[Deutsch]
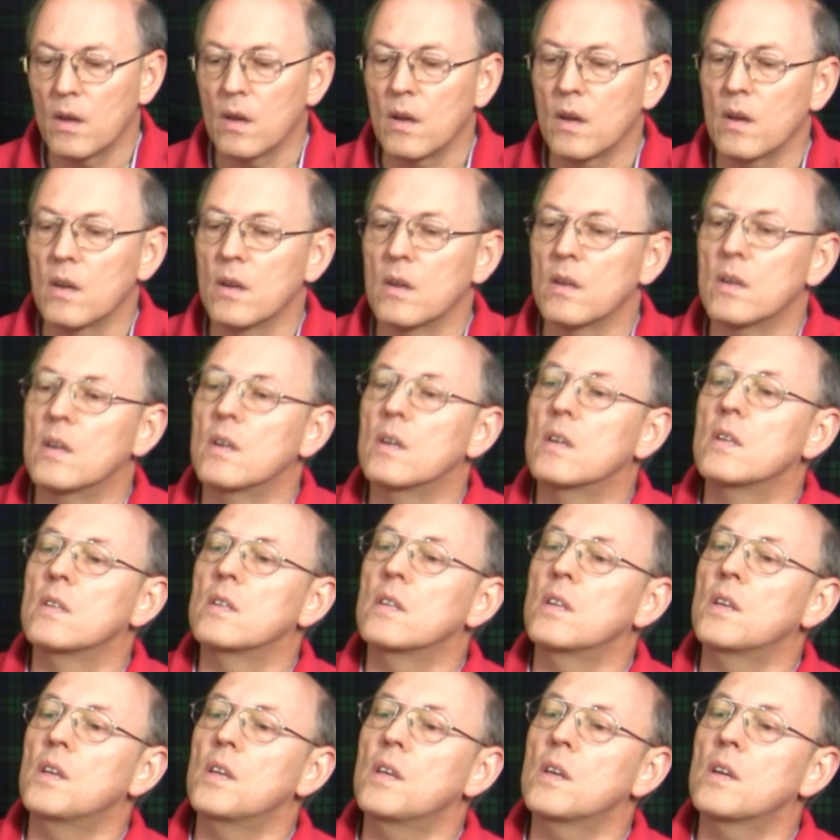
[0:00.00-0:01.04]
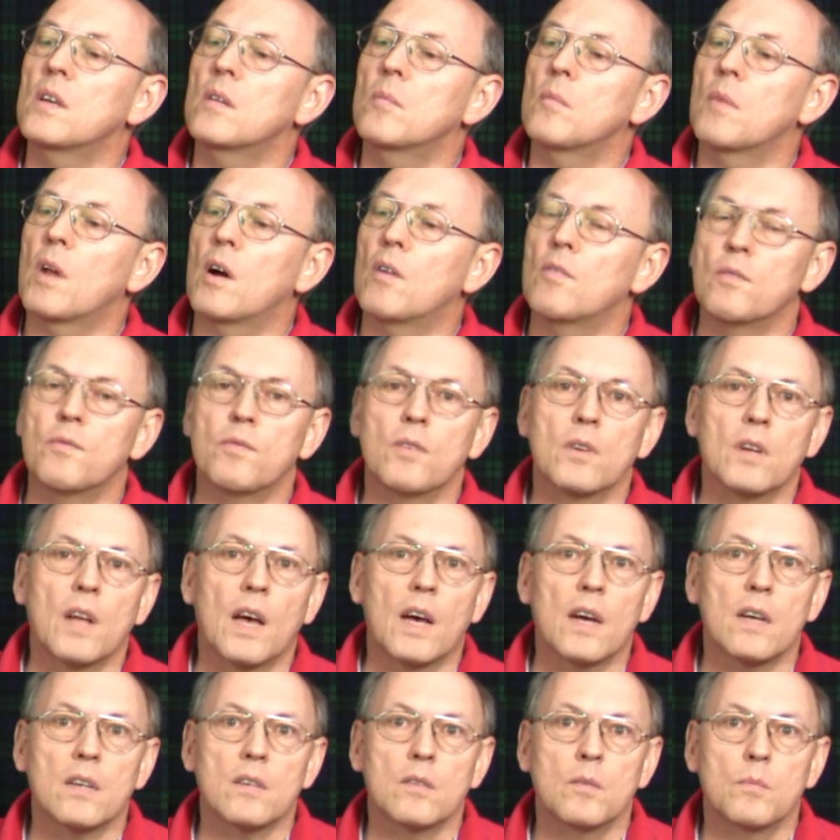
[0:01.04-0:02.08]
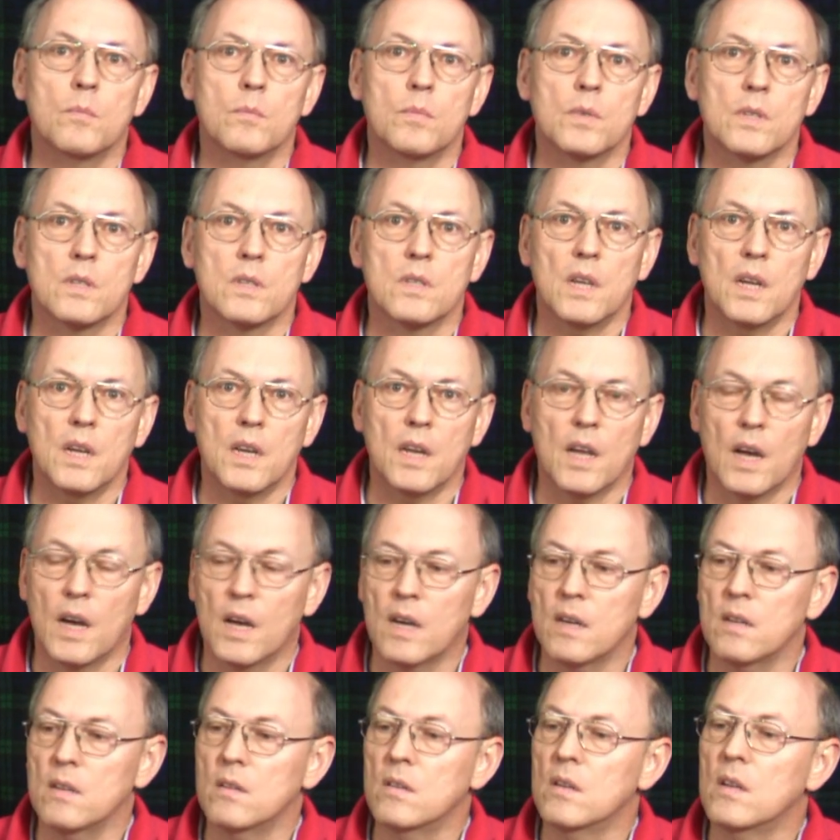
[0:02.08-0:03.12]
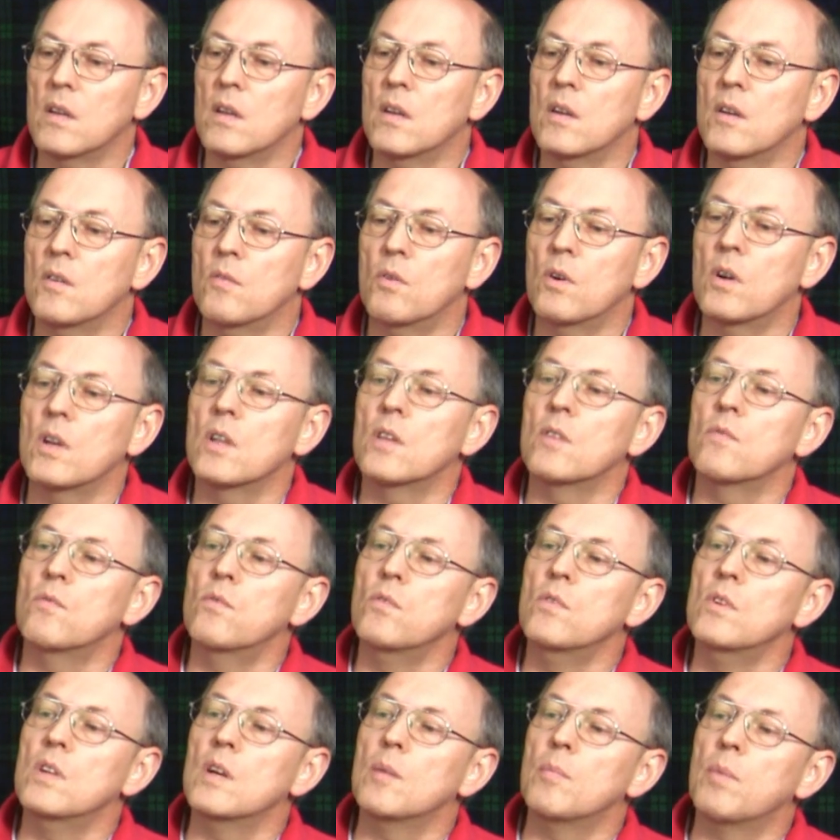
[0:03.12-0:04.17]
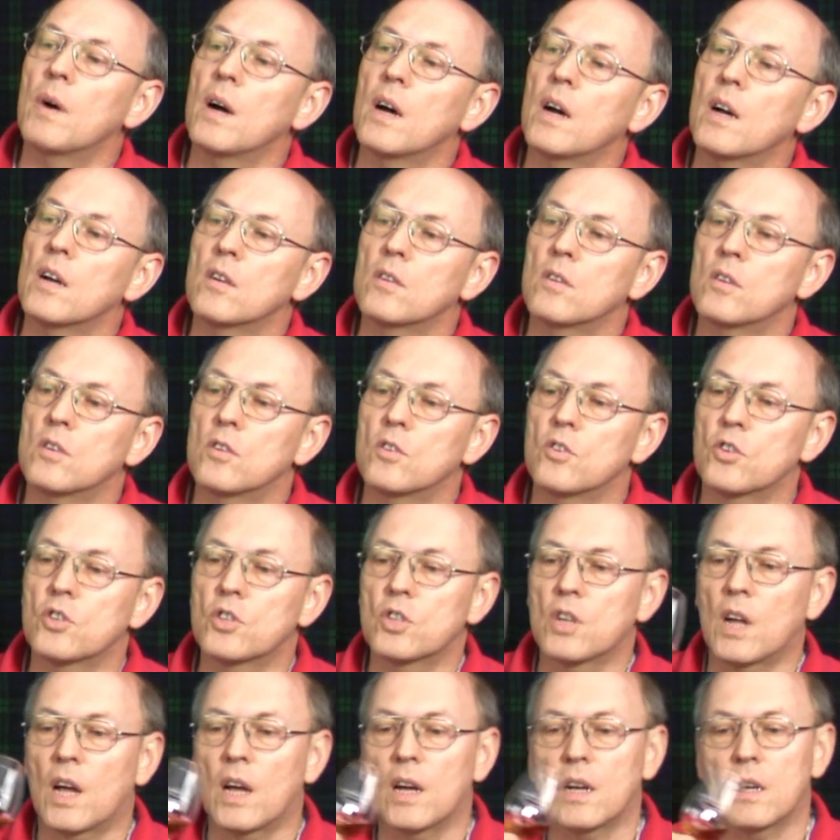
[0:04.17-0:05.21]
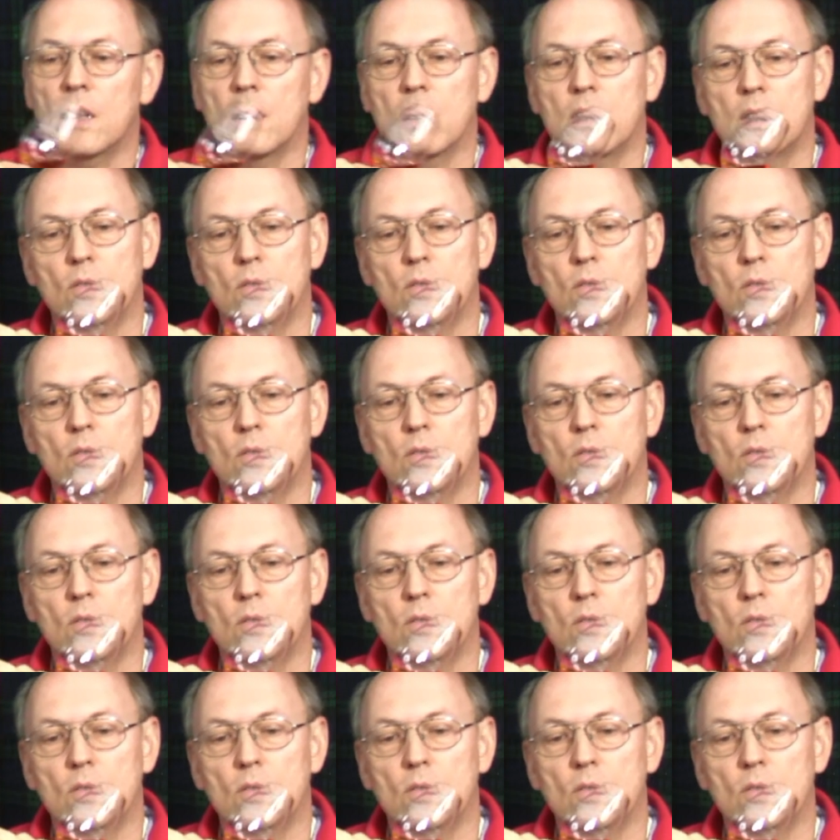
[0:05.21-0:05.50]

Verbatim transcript: äh, die hier im Laufe von acht bis zehn Jahren wirklich wunderbar starke,